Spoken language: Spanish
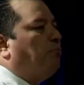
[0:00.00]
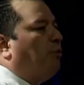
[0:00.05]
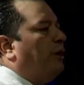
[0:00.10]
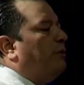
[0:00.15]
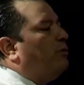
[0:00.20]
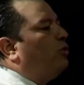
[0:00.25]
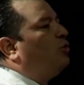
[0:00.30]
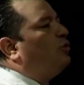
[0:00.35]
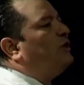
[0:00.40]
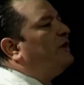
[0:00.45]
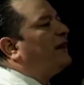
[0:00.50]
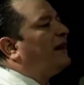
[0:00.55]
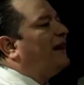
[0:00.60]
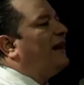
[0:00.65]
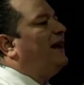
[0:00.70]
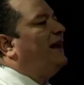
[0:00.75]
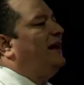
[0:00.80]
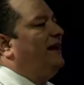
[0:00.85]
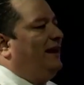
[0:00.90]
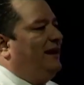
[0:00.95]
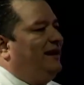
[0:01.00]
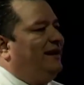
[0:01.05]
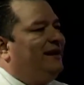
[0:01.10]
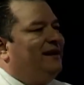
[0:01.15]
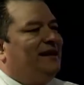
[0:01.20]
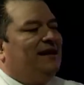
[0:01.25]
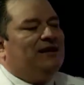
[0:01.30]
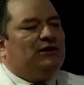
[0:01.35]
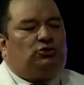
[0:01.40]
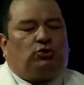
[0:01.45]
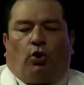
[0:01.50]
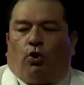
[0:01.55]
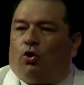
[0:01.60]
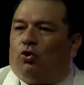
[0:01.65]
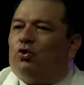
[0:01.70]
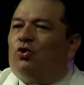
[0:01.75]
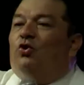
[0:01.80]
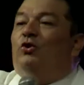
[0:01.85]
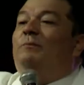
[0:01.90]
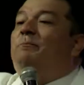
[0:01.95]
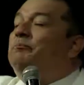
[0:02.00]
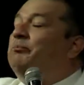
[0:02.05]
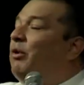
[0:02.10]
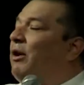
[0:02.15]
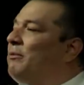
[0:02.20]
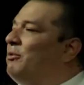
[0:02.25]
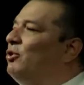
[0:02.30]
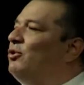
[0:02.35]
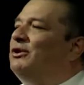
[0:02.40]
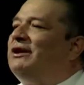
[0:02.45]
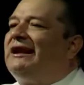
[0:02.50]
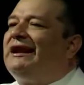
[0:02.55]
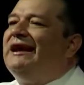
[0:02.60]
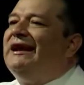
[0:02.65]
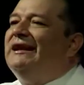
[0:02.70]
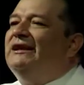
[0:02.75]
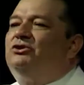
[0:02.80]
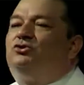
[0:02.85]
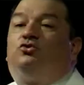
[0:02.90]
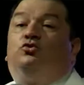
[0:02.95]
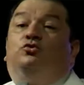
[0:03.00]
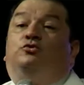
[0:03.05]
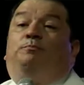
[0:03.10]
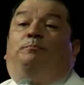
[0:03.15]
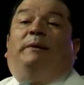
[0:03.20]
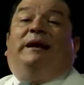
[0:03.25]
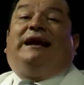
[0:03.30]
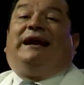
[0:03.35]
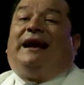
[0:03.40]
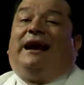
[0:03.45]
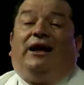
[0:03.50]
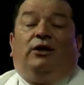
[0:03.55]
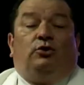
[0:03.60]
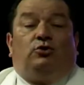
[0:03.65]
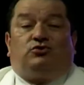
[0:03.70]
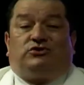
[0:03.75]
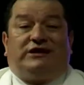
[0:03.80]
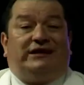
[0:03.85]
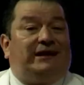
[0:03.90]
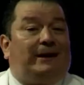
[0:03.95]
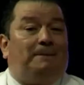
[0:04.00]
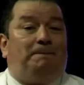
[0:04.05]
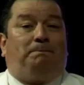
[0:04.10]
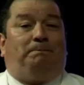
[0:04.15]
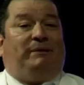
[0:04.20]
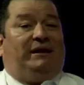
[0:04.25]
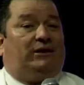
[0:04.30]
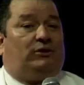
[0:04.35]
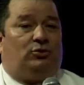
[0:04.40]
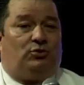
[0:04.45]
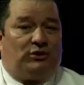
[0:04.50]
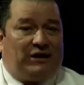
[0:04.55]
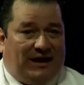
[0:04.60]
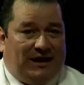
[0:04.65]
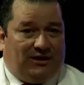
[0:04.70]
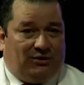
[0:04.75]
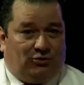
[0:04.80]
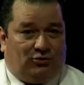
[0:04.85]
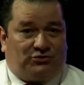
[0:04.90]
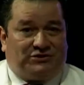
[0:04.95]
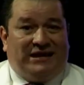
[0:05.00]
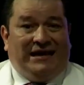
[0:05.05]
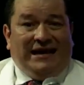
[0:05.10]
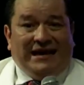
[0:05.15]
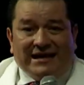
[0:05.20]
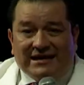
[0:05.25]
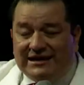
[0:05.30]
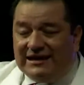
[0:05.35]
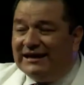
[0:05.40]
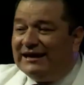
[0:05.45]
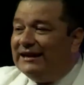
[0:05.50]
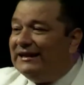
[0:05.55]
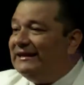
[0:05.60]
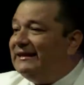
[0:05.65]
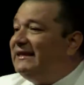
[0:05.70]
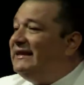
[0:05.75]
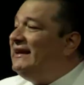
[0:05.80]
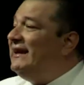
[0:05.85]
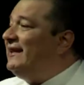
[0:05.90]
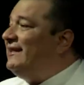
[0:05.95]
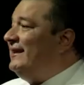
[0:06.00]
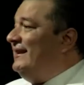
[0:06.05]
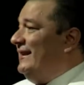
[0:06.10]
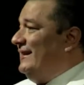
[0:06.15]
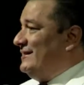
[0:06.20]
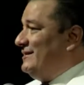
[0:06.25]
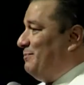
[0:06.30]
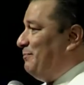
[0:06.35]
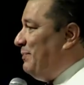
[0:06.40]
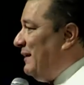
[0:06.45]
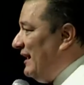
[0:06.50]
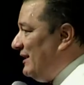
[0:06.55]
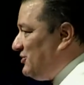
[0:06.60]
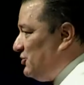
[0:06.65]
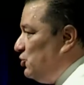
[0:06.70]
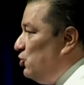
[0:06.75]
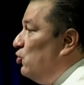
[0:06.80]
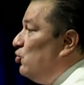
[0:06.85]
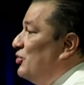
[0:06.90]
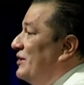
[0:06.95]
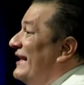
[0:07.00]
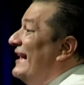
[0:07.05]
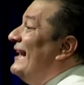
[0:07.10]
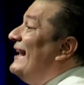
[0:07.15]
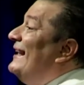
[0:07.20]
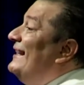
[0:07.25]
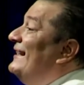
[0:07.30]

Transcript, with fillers: pueblo de Israel todo el pueblo de Israel, sus pecados eran perdonados. Y era el día de expiación, y era